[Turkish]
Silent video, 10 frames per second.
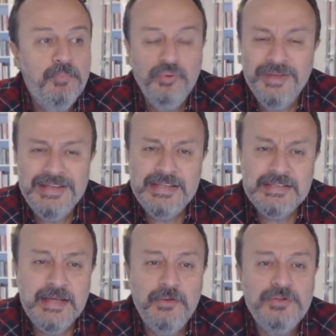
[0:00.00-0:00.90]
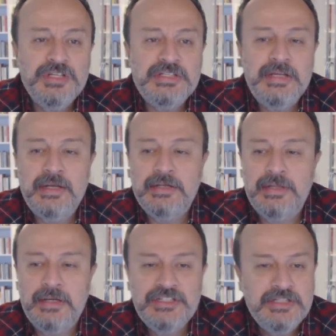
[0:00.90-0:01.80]
Bundan iki sene öncesine
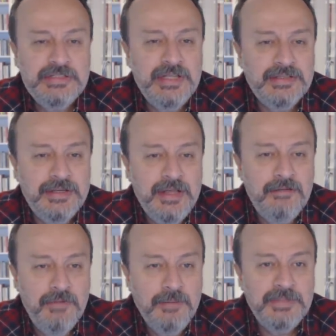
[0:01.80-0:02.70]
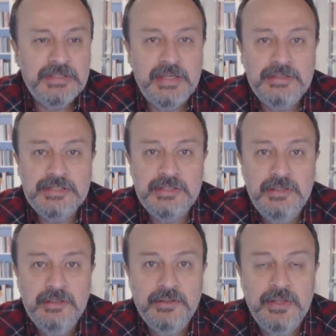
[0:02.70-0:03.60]
kadar içinizde tanıyan var mıydı
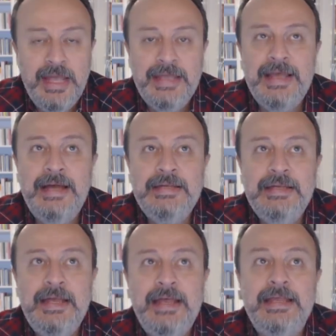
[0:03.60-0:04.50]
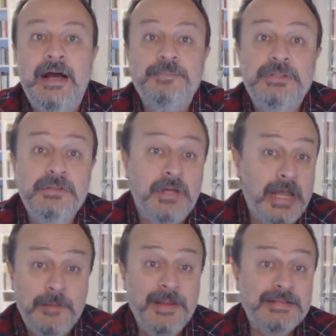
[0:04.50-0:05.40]
kendisini? Yani yaptığı
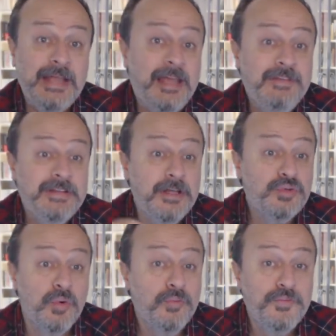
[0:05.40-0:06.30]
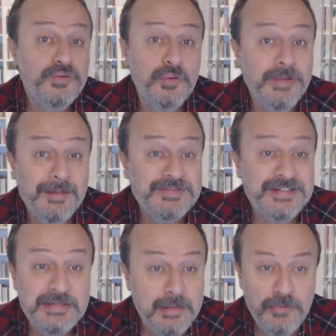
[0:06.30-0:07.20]
elbette evinde soğuk füzyon
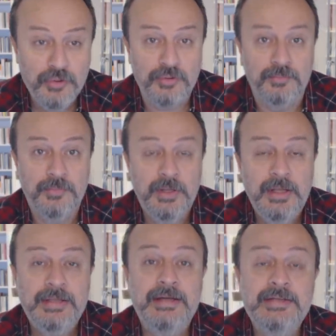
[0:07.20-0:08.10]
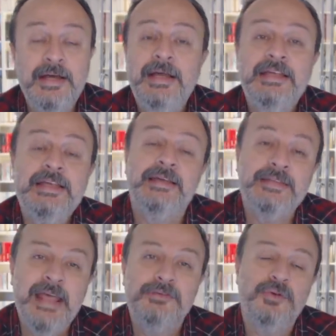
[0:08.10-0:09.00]
yapsın demiyorum. Ya da
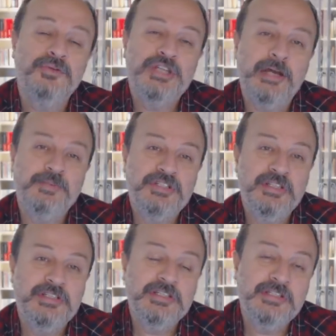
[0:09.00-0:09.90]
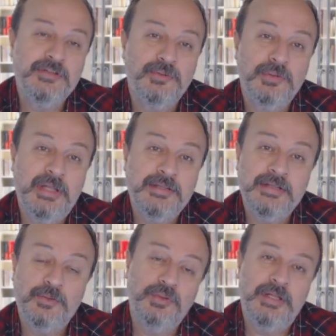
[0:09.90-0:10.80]
kendi hedron çarpıştırıcısını
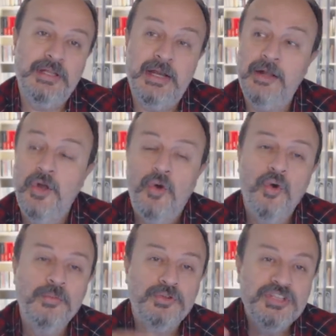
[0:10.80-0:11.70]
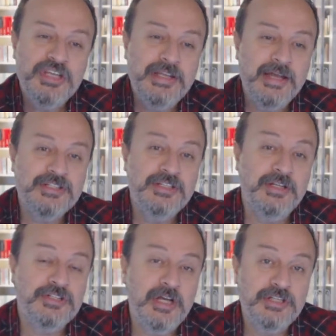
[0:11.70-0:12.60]
kullandı, kullanarak o müthiş
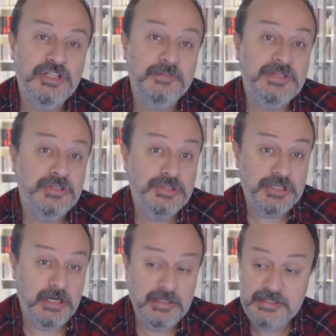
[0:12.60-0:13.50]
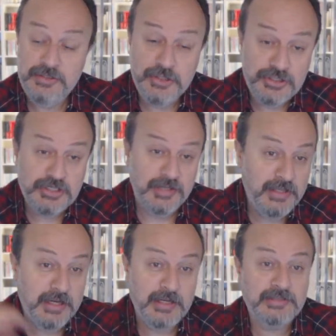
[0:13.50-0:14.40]
enerjinin açığa çıkmasını sağlasın,
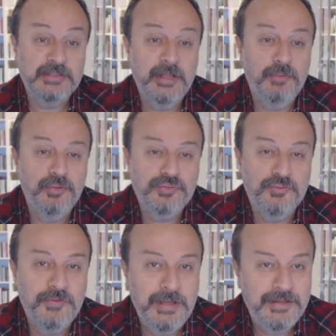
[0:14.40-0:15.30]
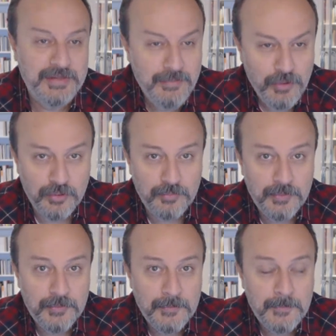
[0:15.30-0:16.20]
insanlığa katkıda bulunsun falan demiyorum.
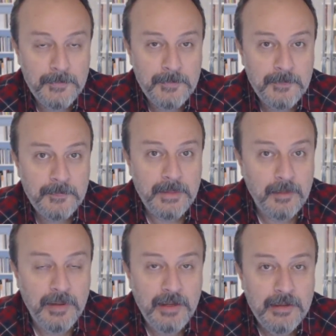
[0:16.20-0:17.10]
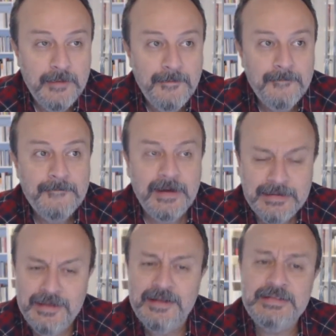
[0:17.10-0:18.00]
Ama
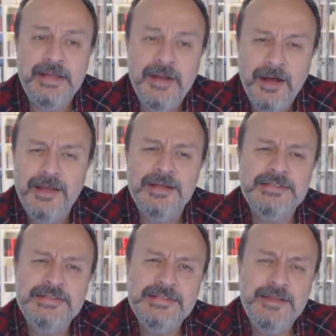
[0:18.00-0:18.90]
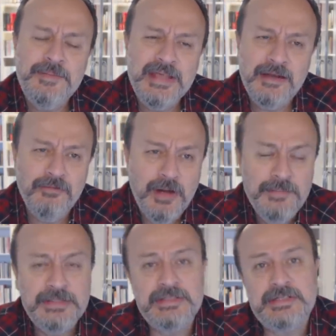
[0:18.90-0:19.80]
hakikaten hayatınızda bir yeri var
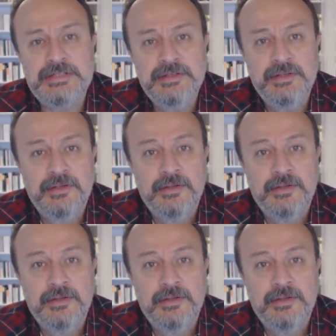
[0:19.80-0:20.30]
mıydı sizin?